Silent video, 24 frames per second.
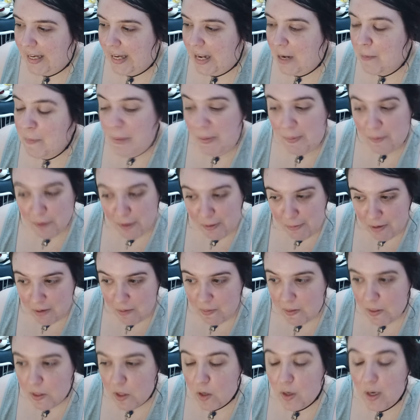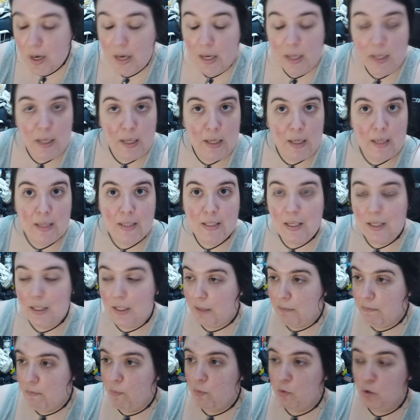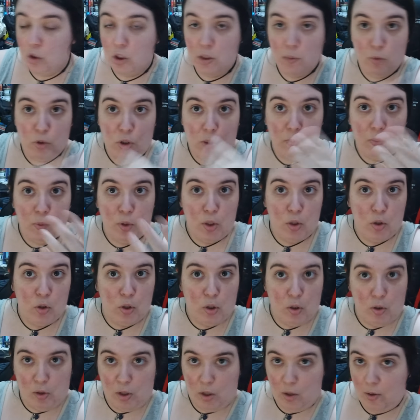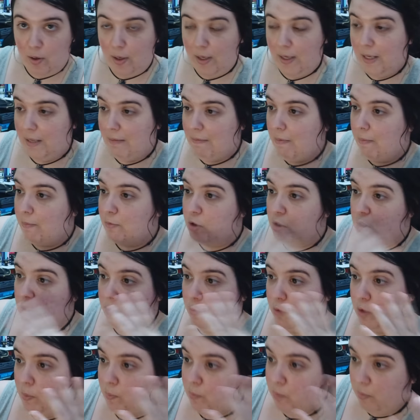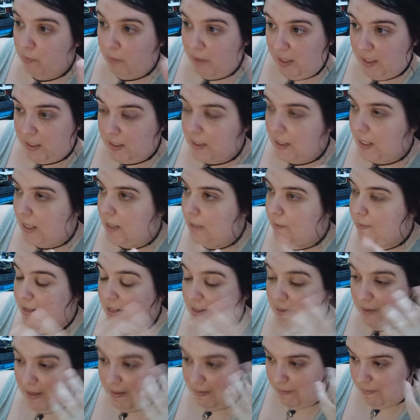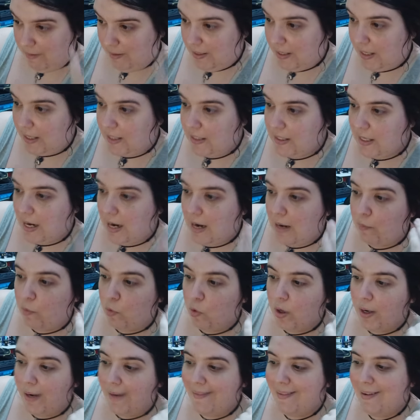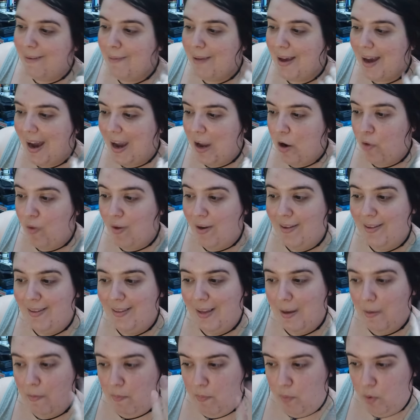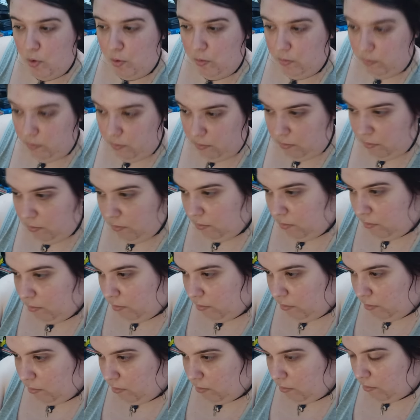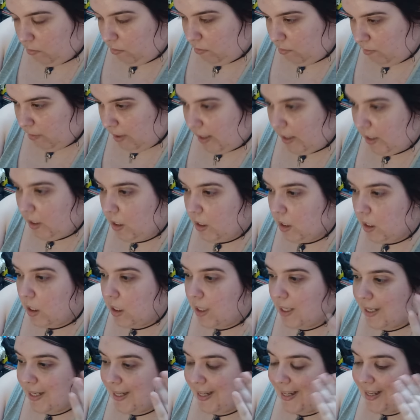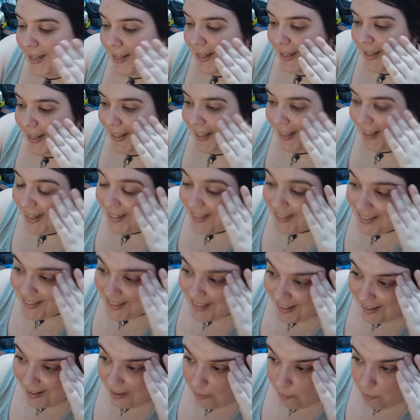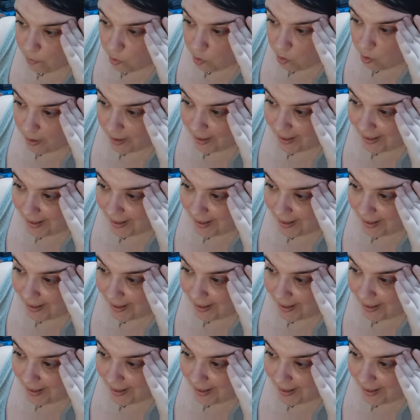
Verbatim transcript: El primero que voy a mencionar y que es que llevo muchísimo tiempo diciendo que lo quiero leer y lleva muchísimo tiempo en mi lista y madre mía de vida es La mujer del viajero del tiempo. ¿Vale? es este libro?